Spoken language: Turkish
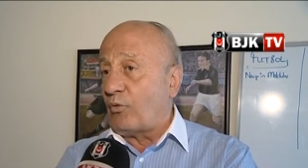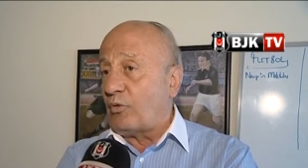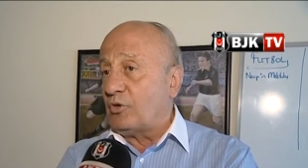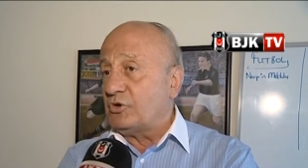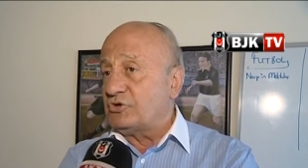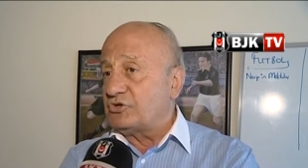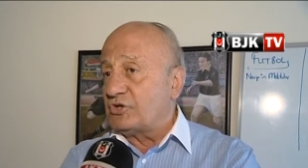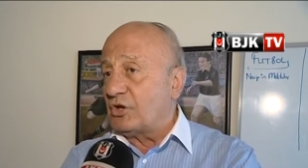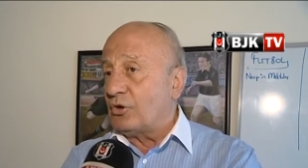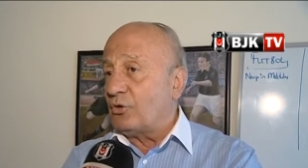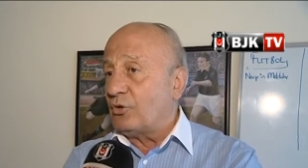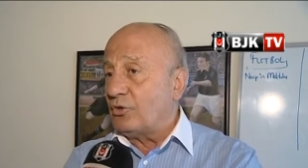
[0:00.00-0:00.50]

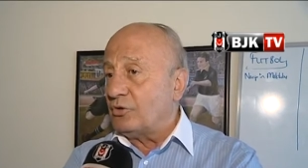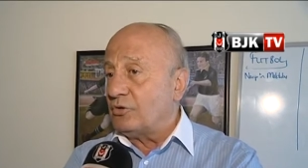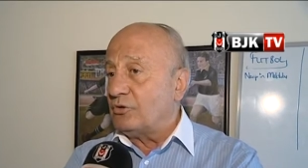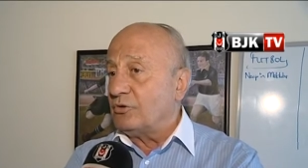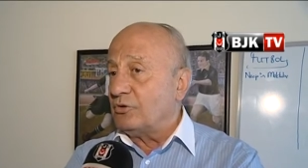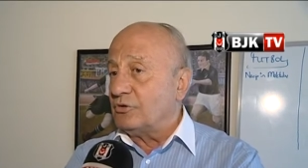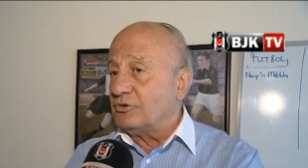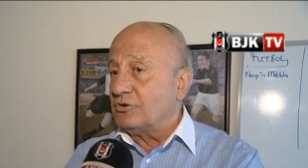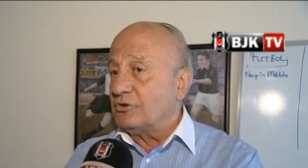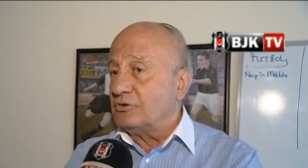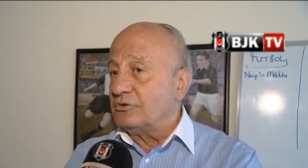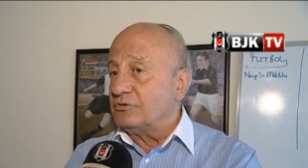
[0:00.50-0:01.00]
işte
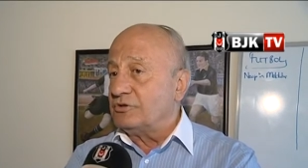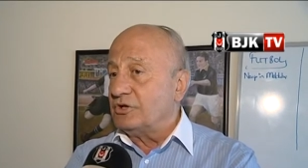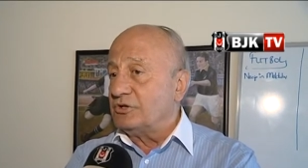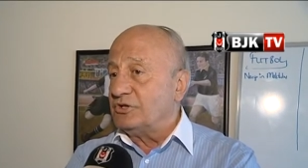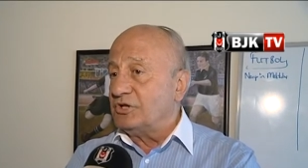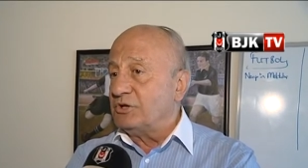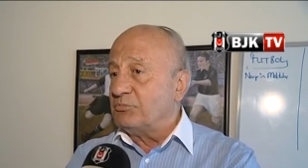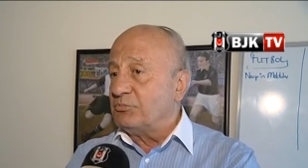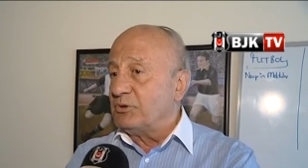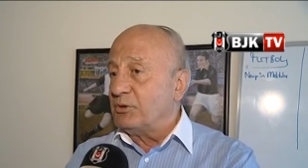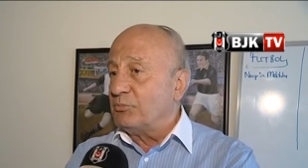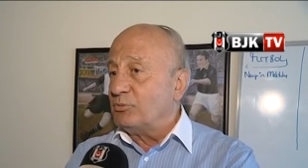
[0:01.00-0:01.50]

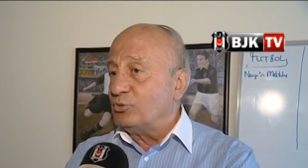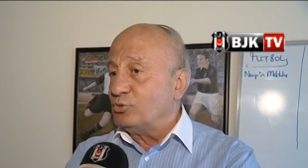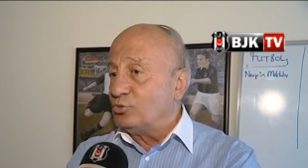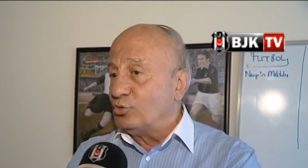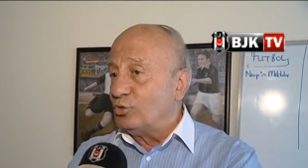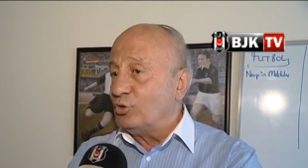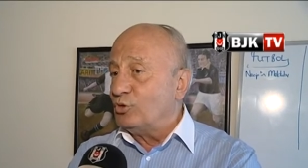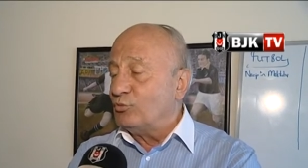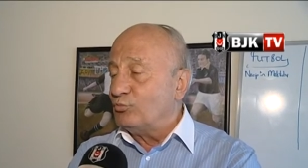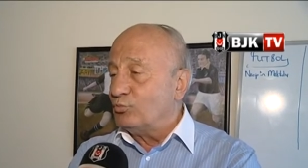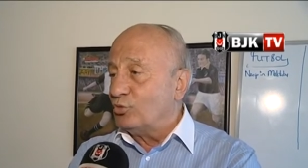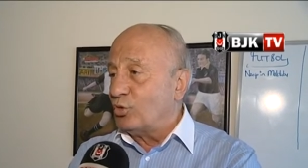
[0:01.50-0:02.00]
dediğim gibi
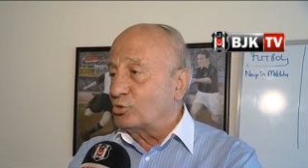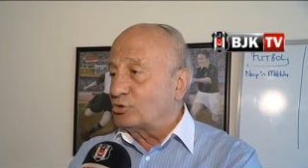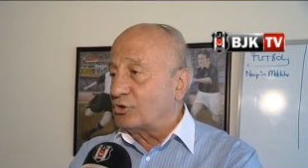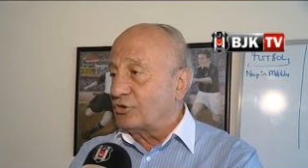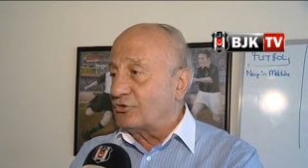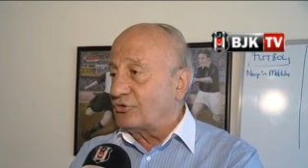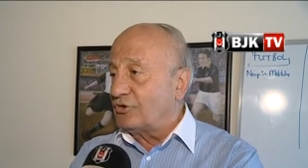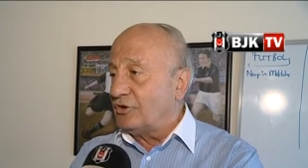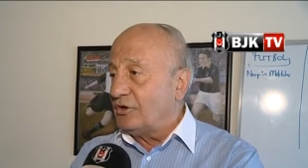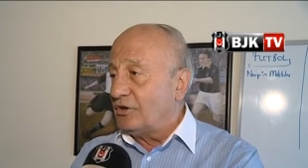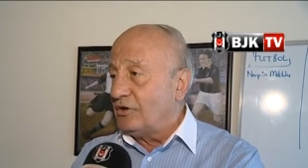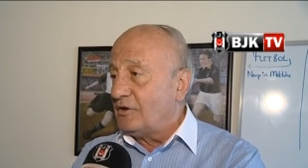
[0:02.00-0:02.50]
düğüm
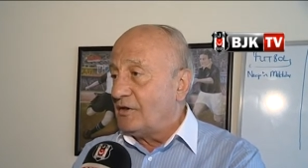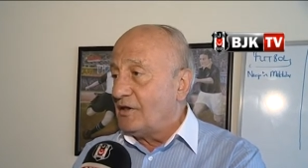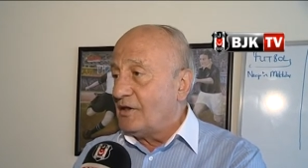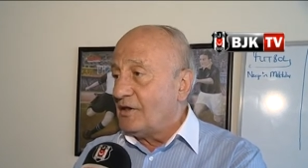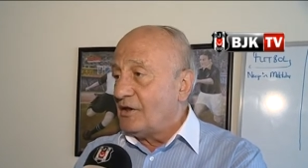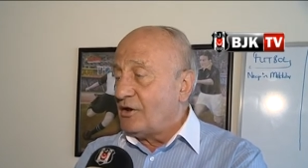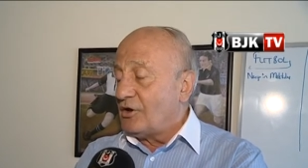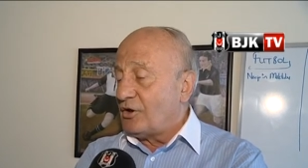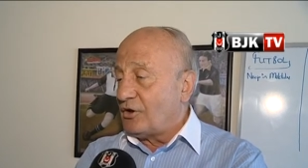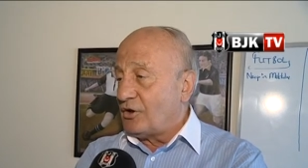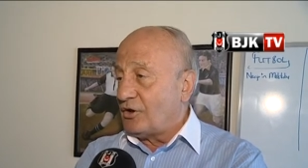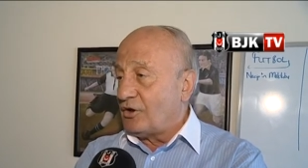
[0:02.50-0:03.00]
noktası
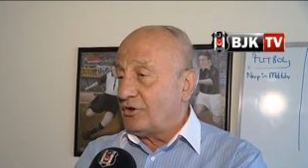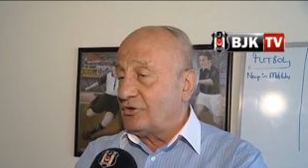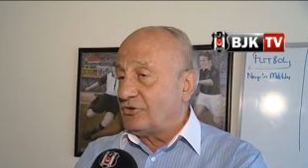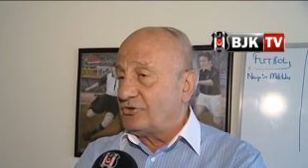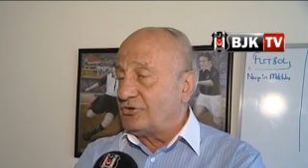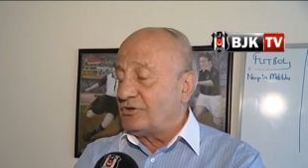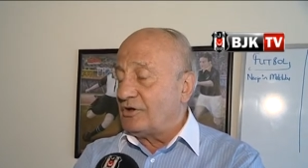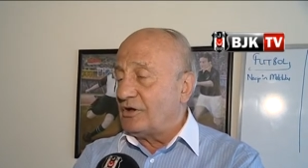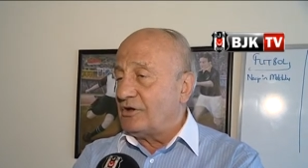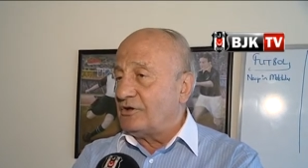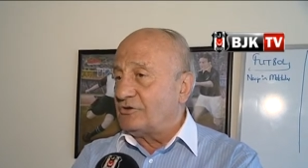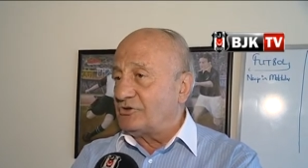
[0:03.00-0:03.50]
e,
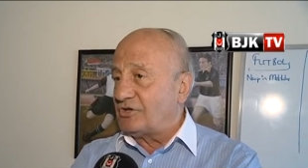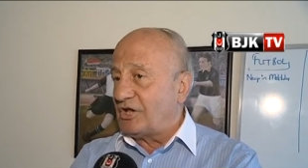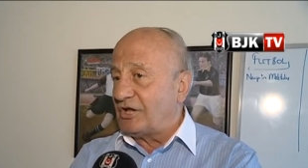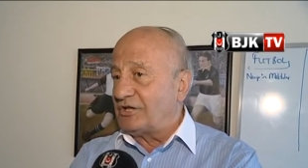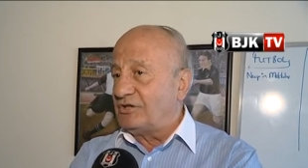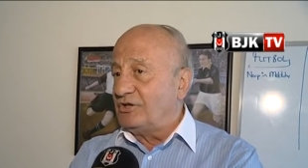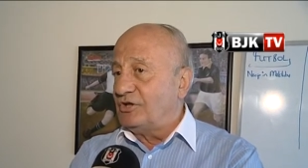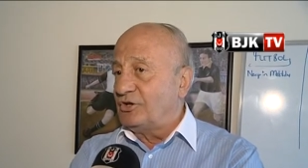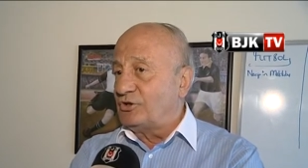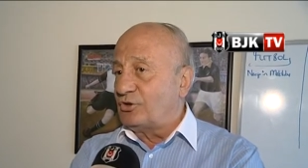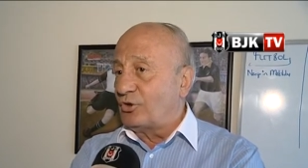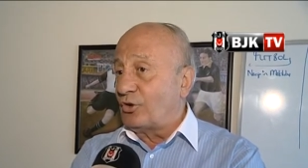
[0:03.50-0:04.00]

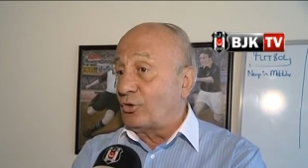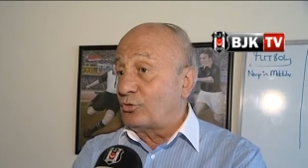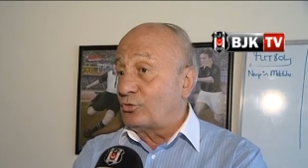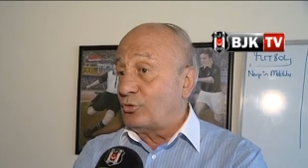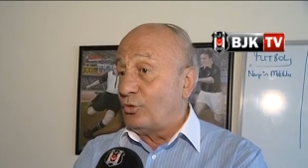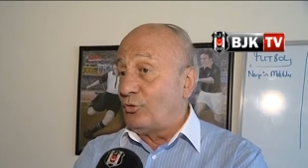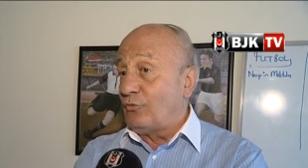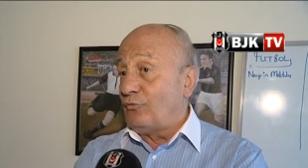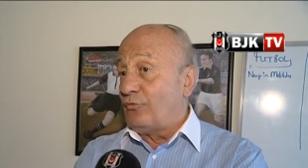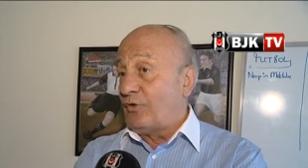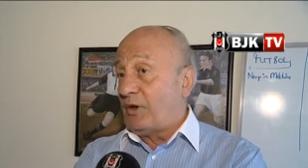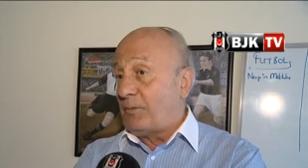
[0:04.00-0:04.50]
teknik
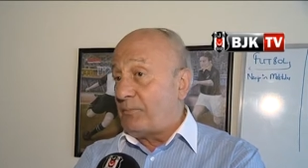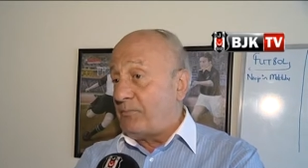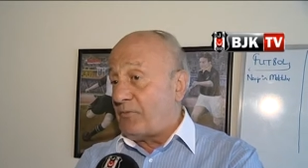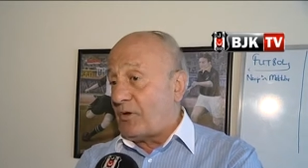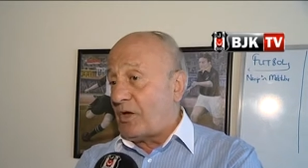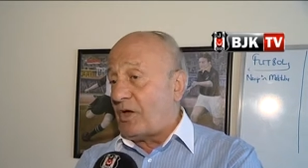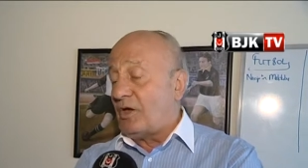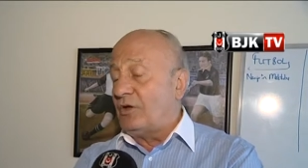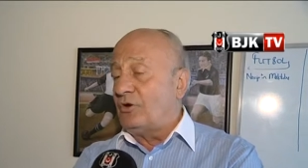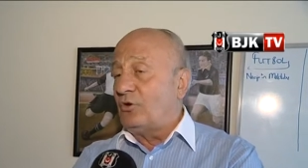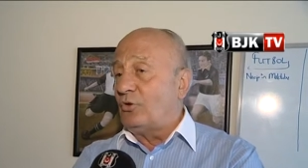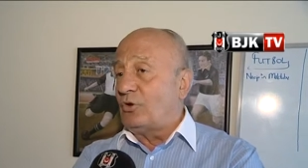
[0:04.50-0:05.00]
direktör ve
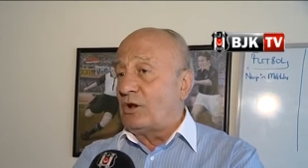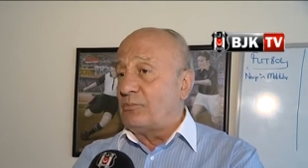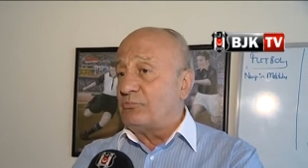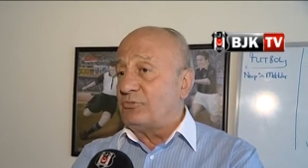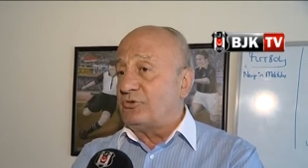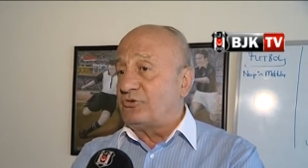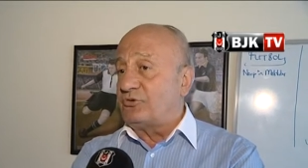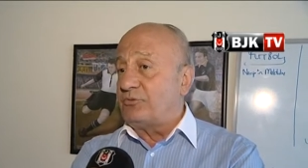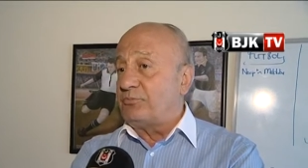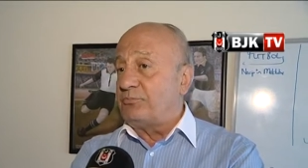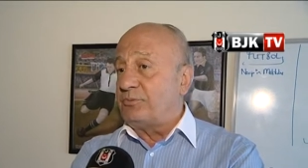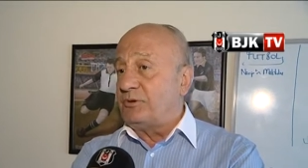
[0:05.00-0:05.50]
en
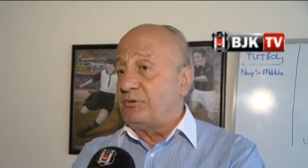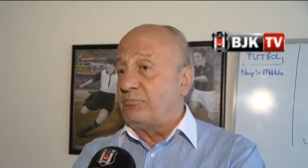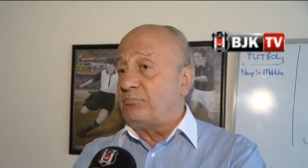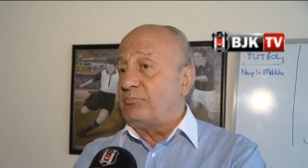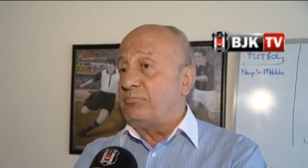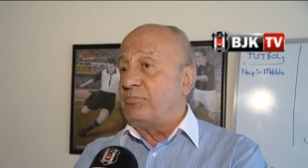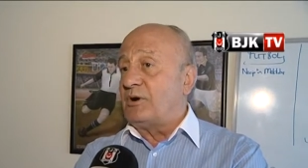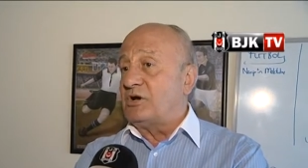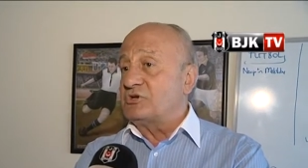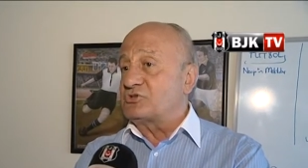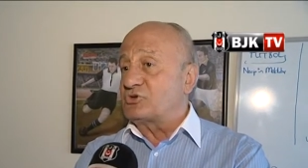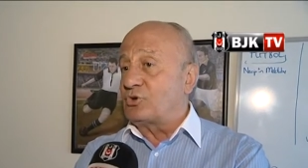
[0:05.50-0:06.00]
önemlisi bir
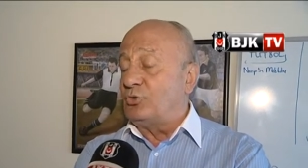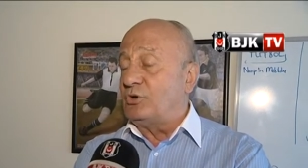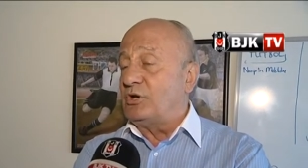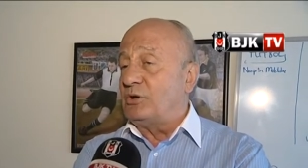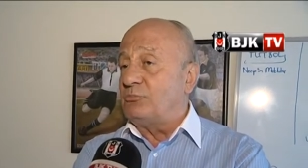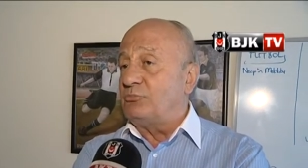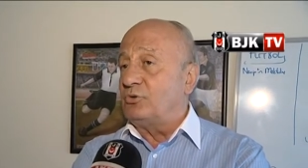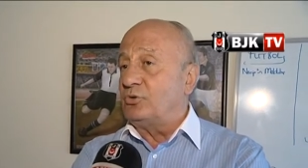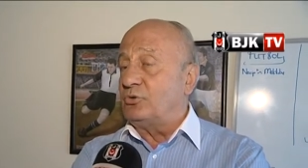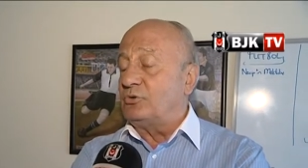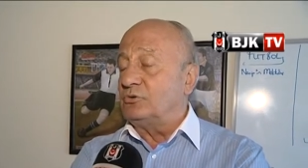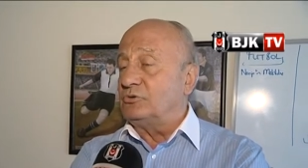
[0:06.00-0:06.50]
başka
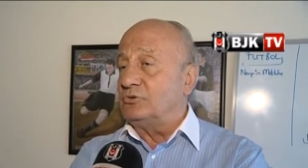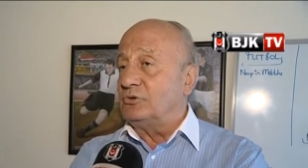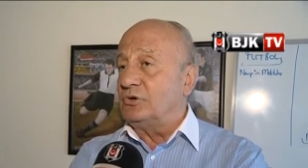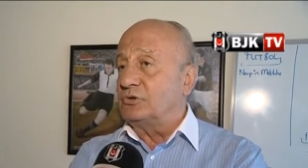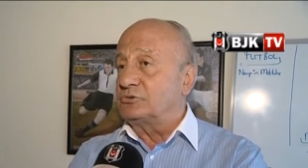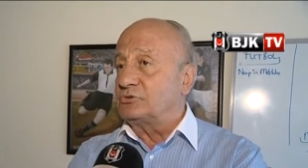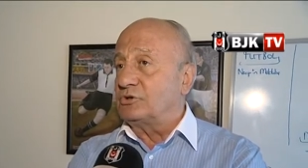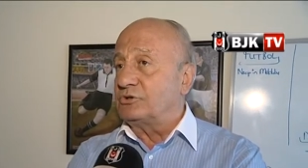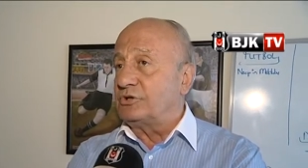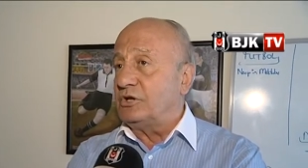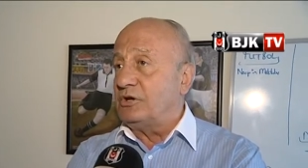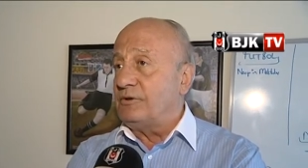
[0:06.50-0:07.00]
önemli
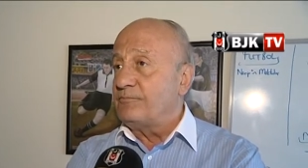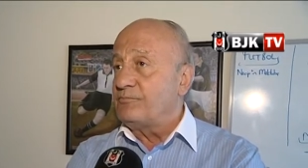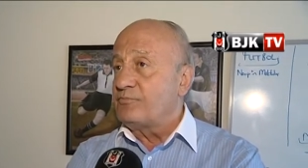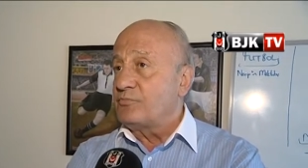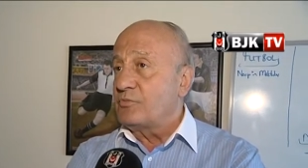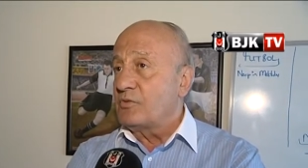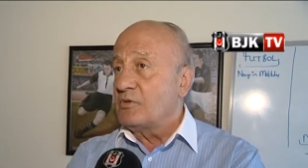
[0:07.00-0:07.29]
noktada